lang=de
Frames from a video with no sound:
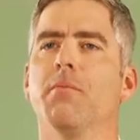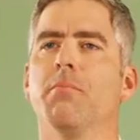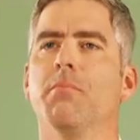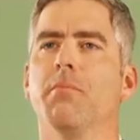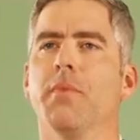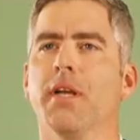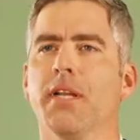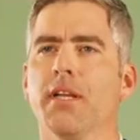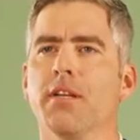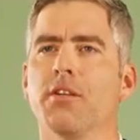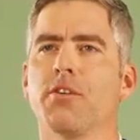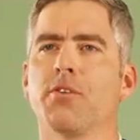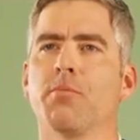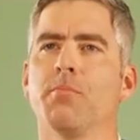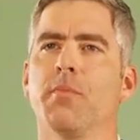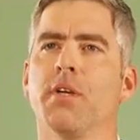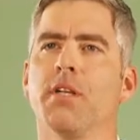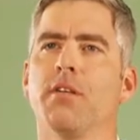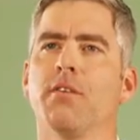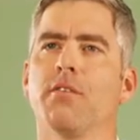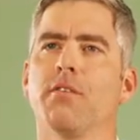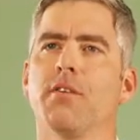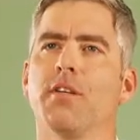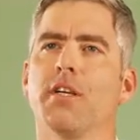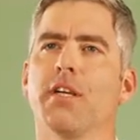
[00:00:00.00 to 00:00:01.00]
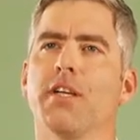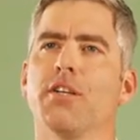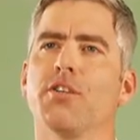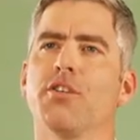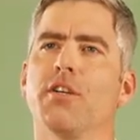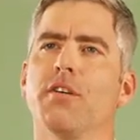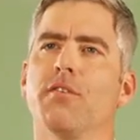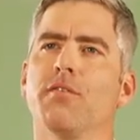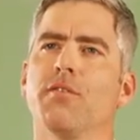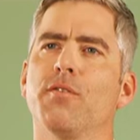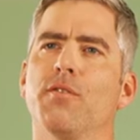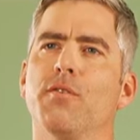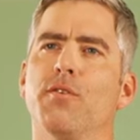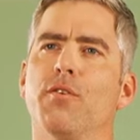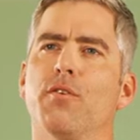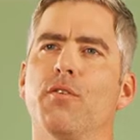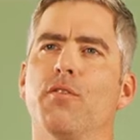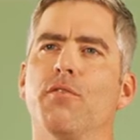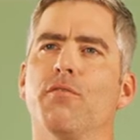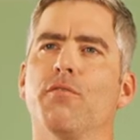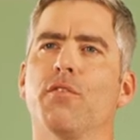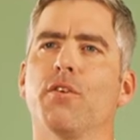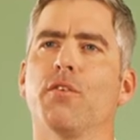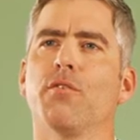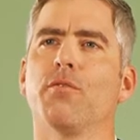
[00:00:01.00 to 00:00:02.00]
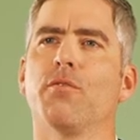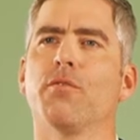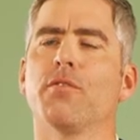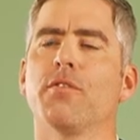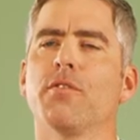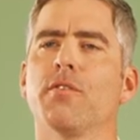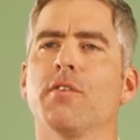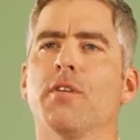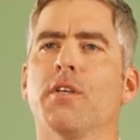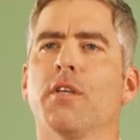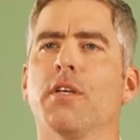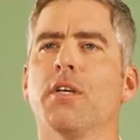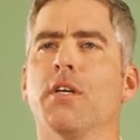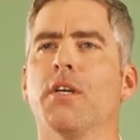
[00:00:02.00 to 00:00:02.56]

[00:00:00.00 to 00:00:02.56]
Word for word: Management und der Geschäftsführung von uns